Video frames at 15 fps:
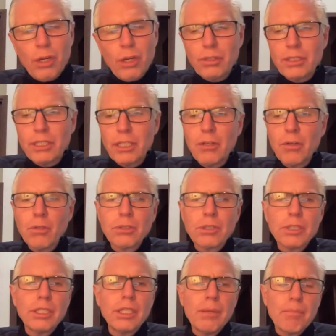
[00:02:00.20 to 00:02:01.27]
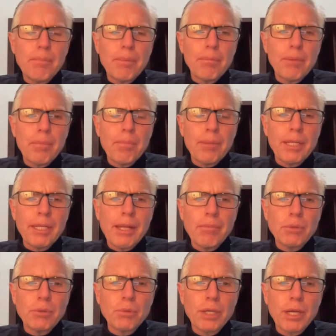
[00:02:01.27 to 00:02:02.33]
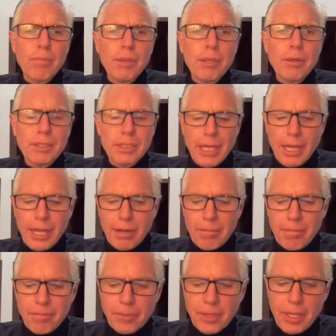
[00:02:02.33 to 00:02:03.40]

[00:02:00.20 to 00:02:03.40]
lo que no es de Dios y emprendamos un camino hacia Él.